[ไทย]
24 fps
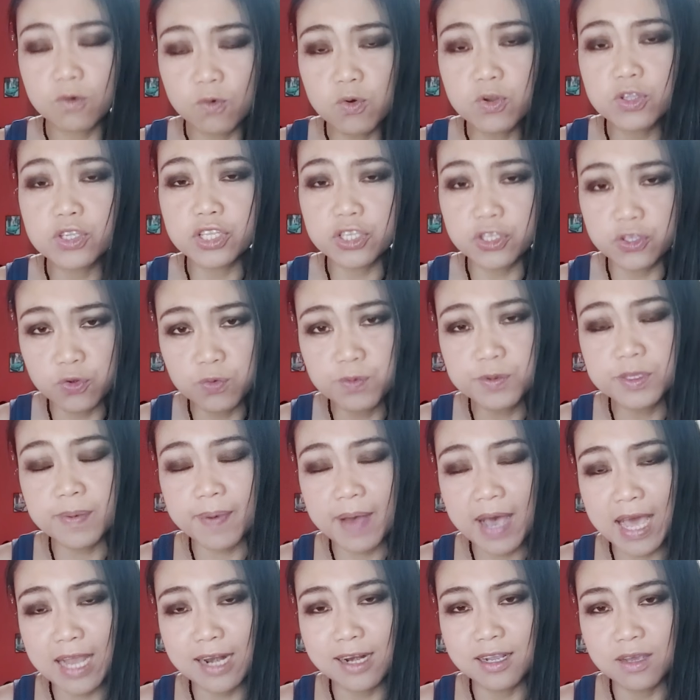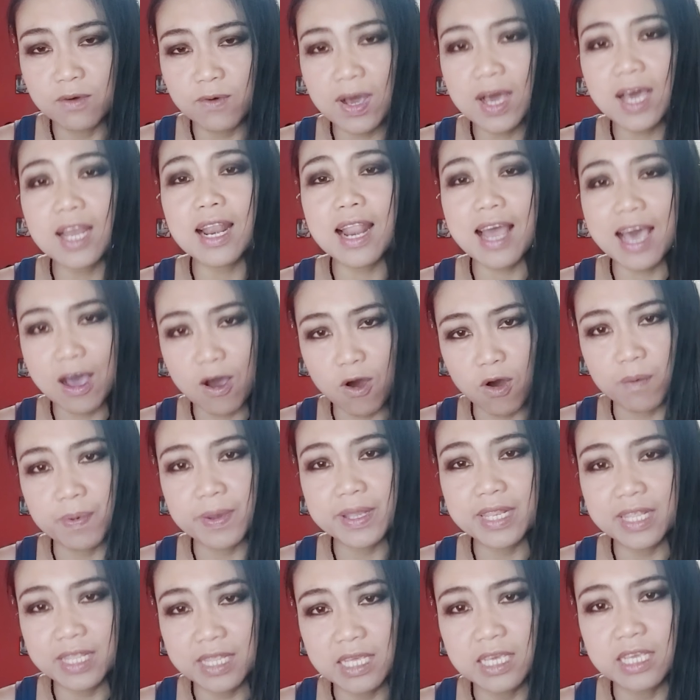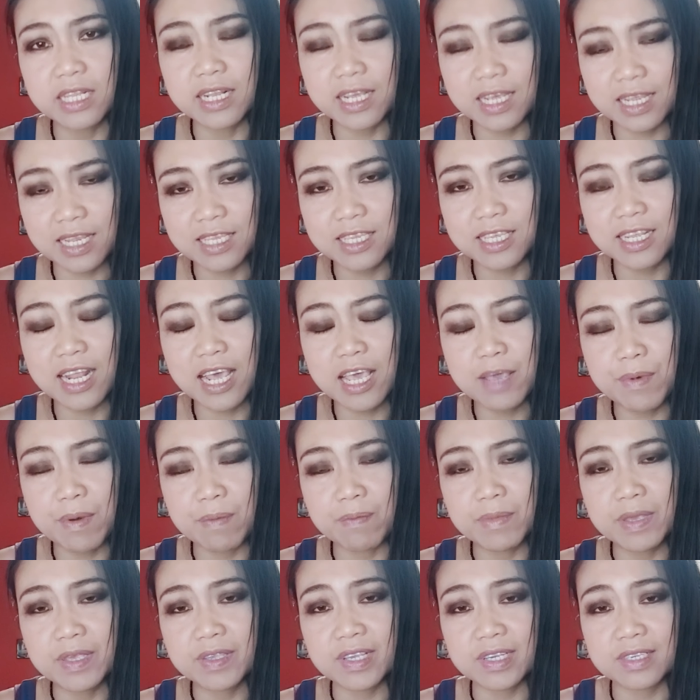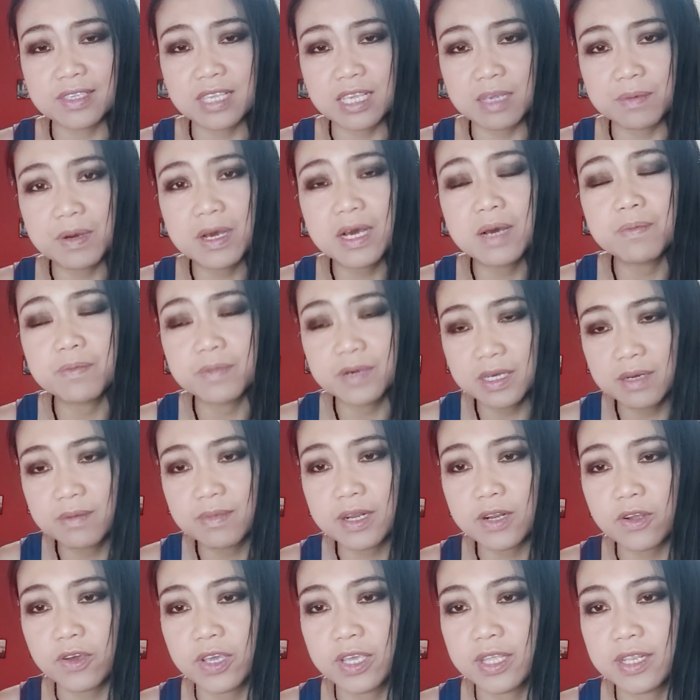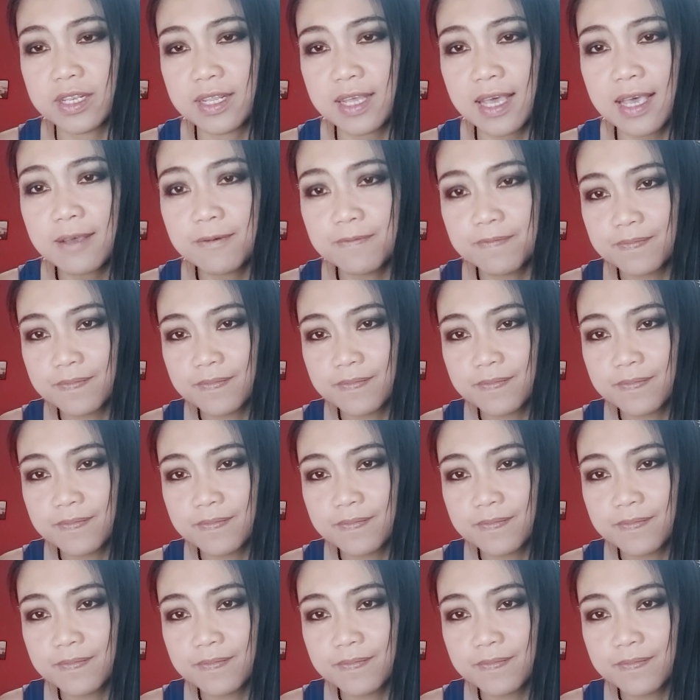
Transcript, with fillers: ควรจะยุบสภาหรือว่ากันลาออกไปดีๆนะ จะได้แบบมีศักดิ์ศรีเพิ่มขึ้นมาหน่อยนะ